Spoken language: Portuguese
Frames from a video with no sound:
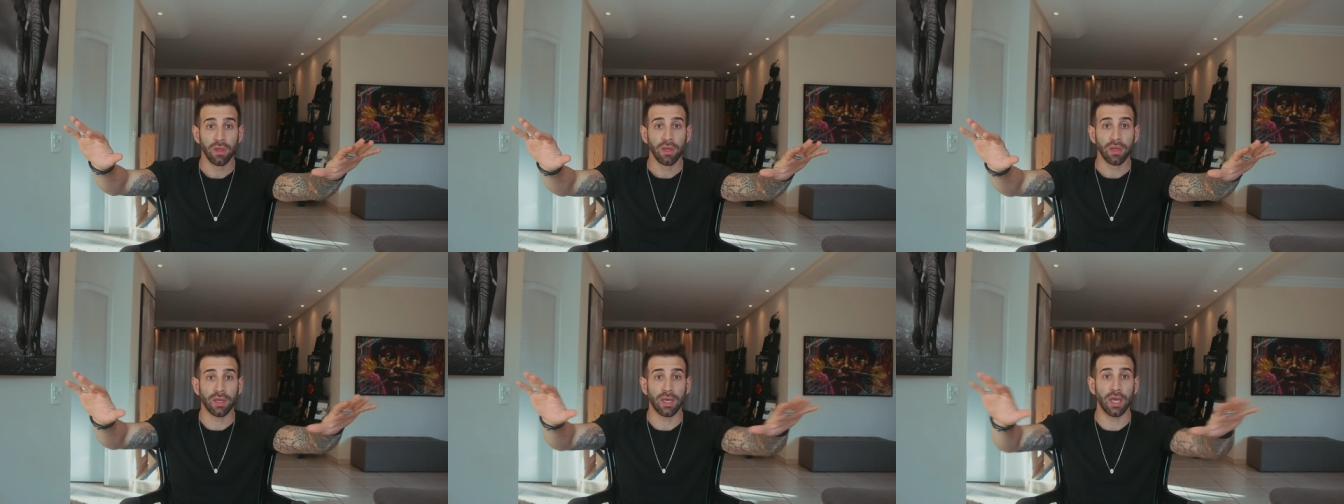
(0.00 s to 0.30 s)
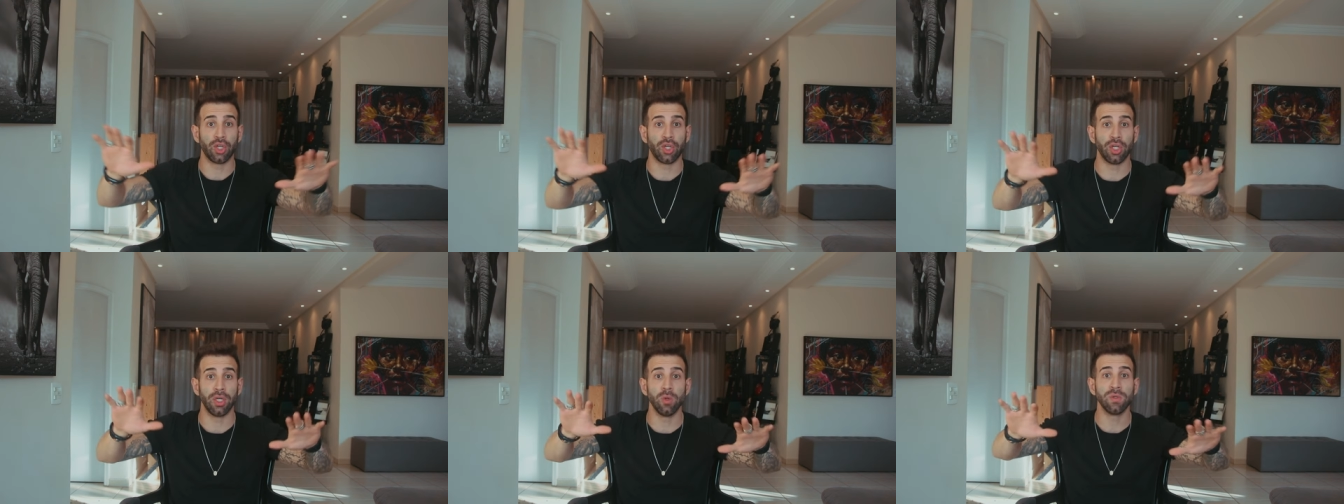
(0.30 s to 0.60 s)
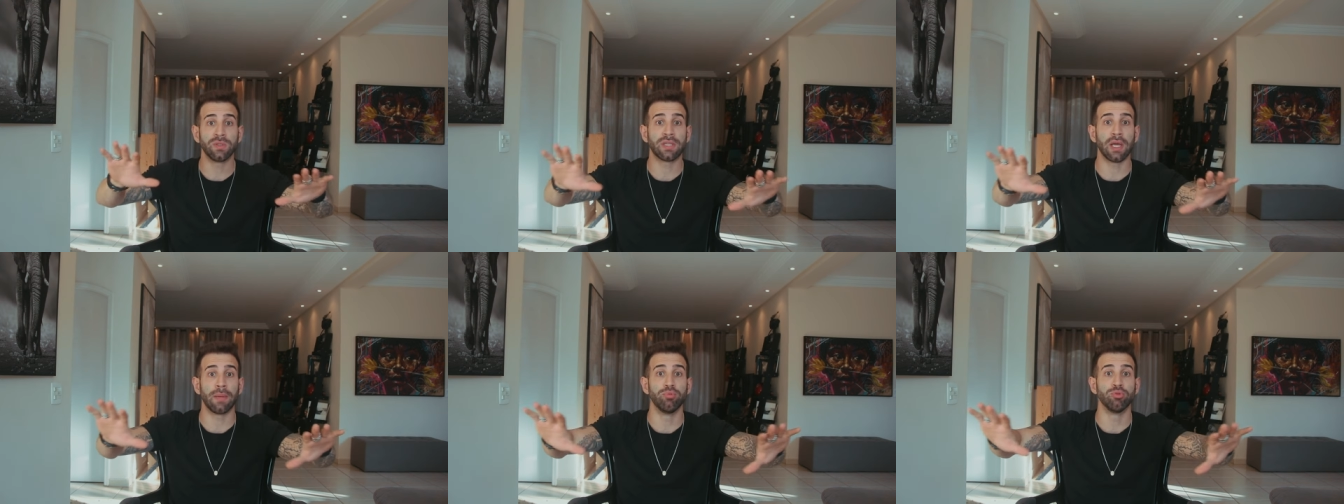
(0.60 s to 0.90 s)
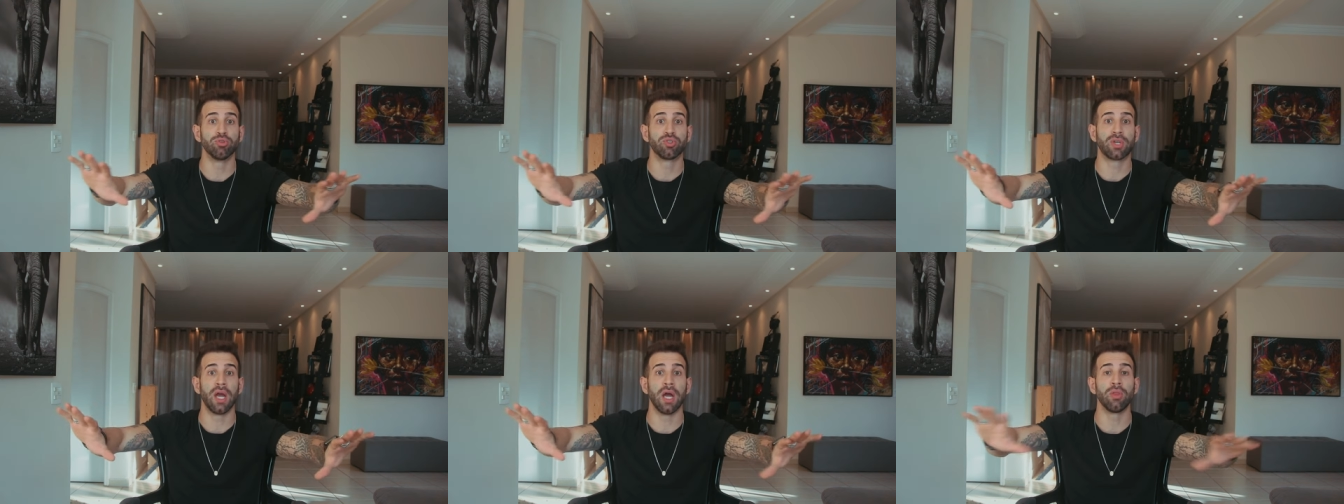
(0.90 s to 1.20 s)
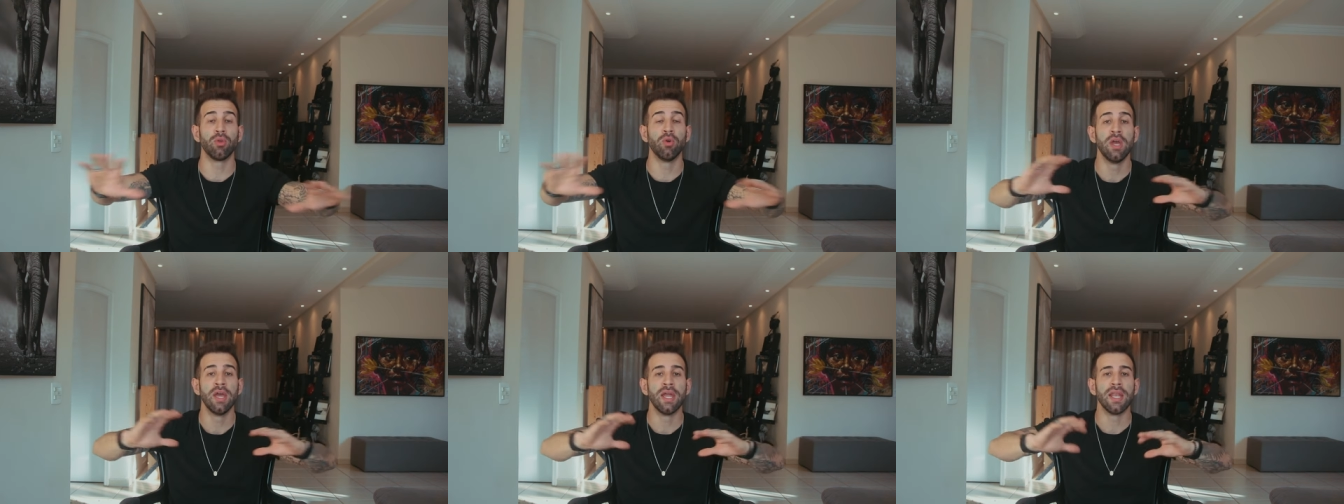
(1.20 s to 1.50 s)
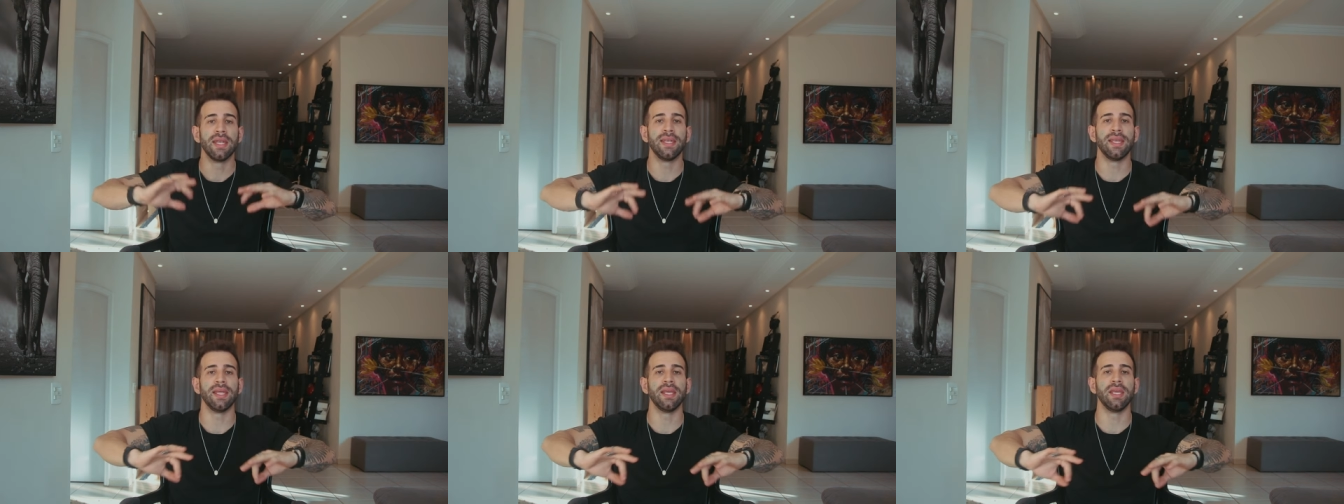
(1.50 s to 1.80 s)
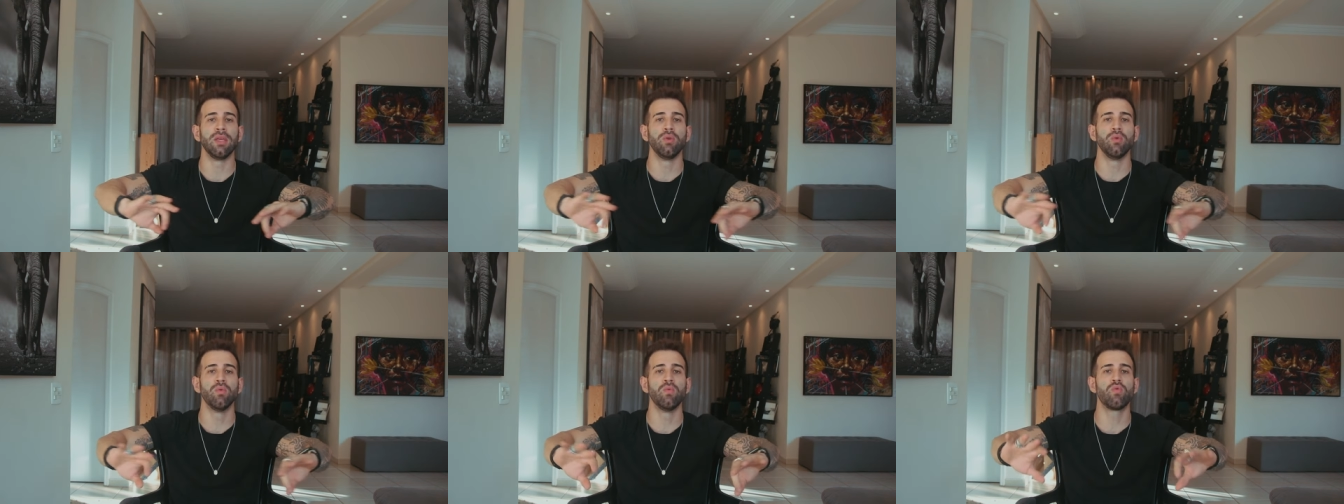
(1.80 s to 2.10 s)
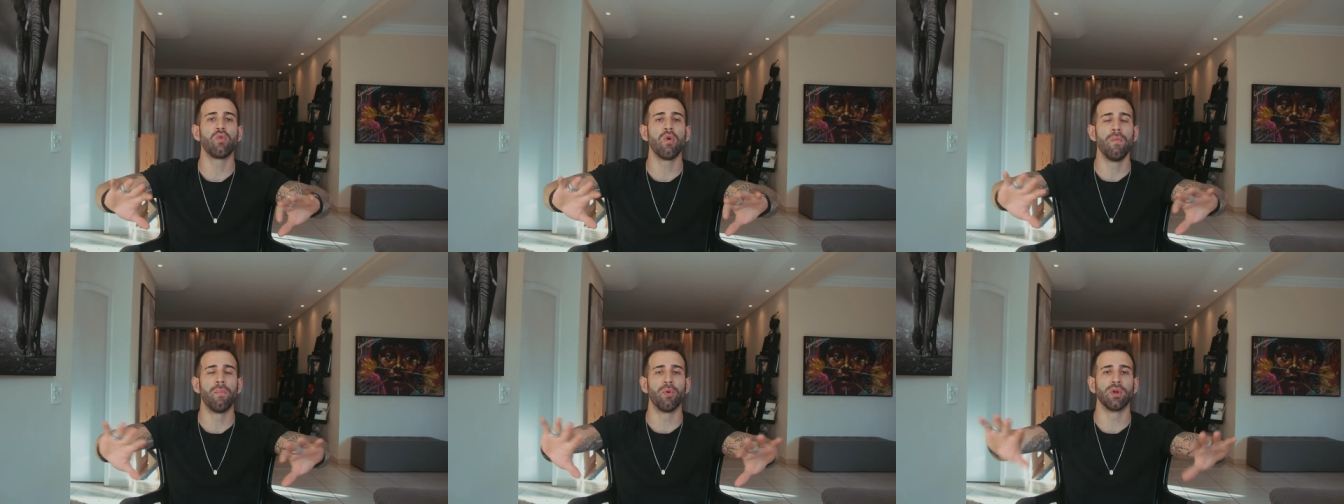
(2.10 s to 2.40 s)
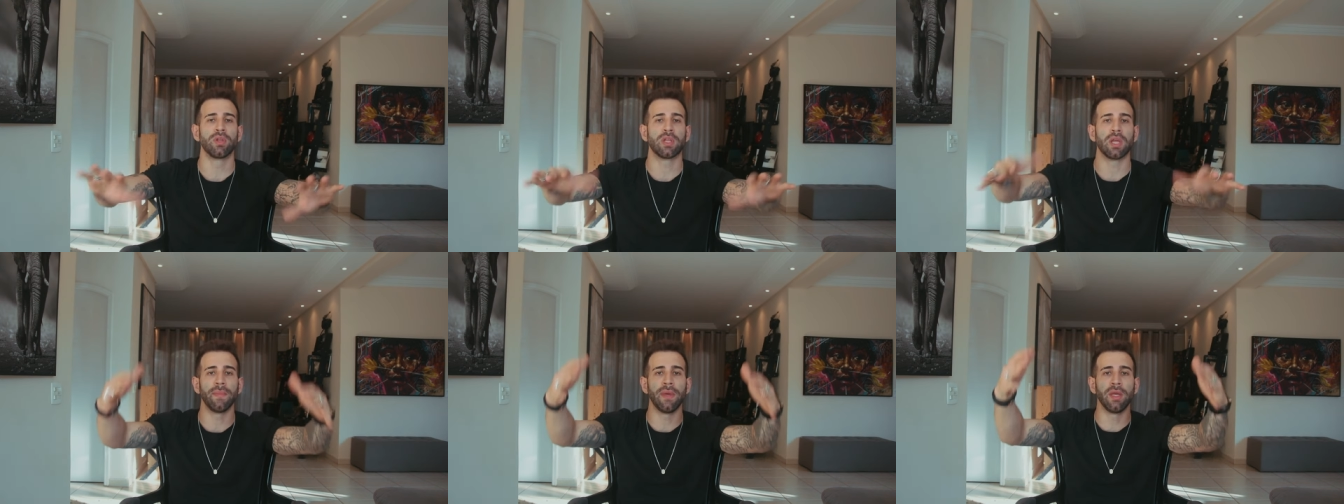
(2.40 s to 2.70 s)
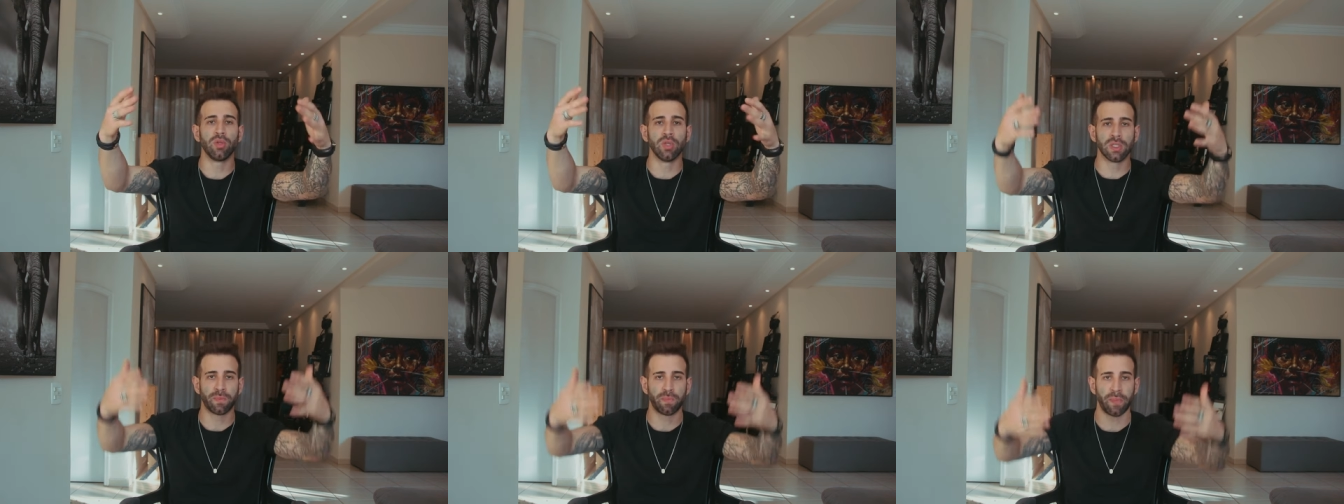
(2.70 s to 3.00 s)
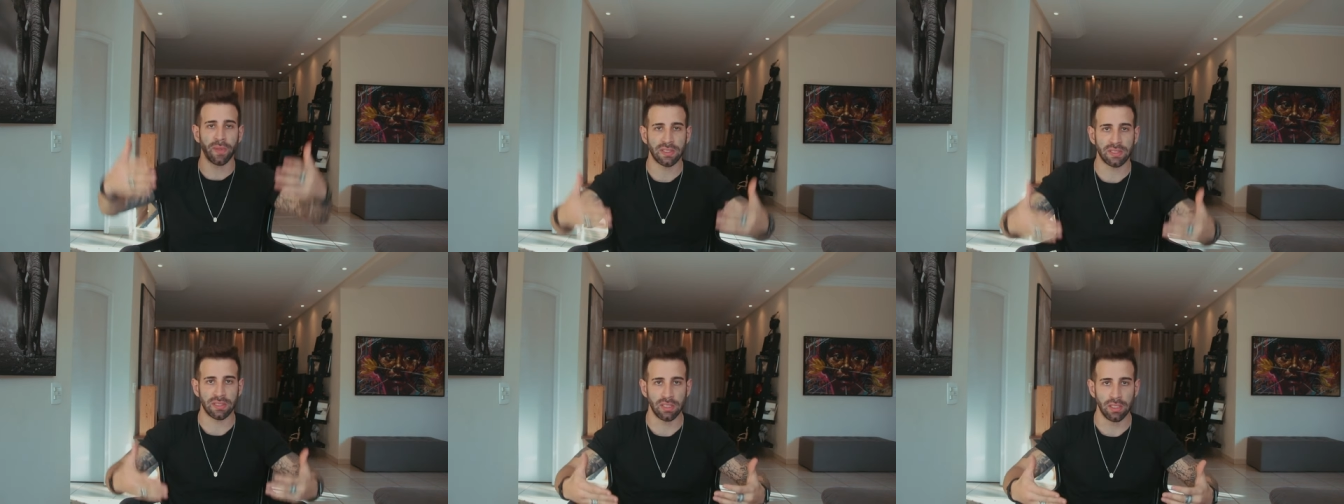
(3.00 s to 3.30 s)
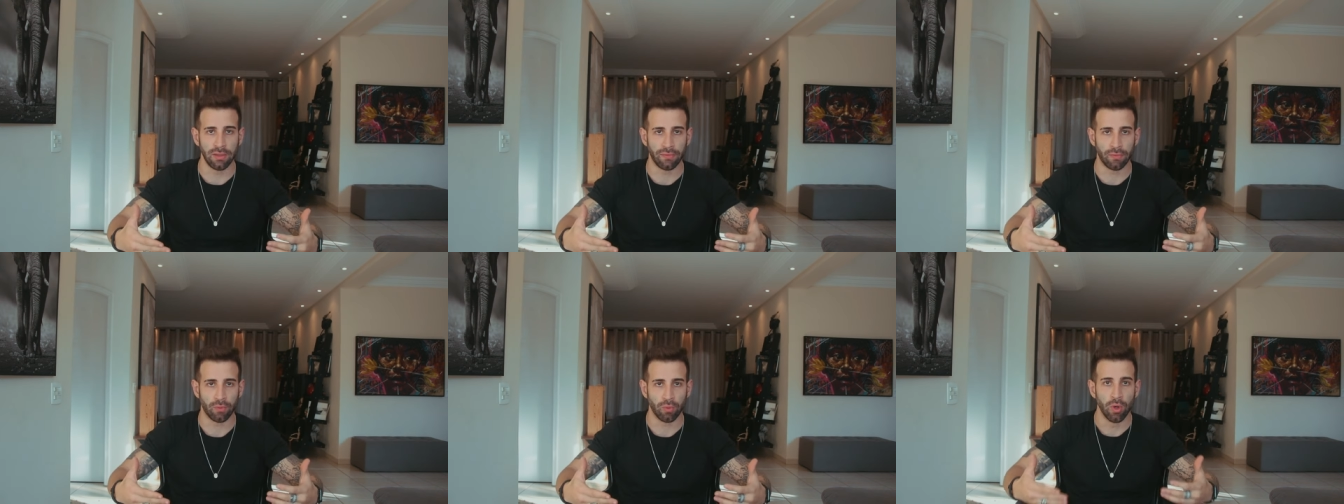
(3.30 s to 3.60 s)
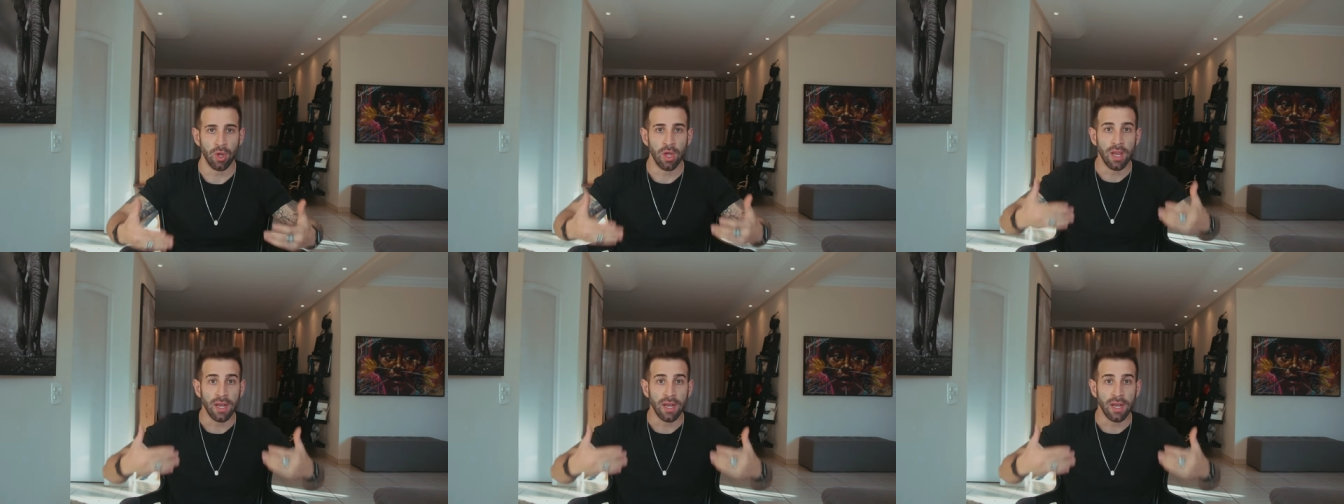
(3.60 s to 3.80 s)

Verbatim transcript: que a gente não está buscando nenhum comportamento específico,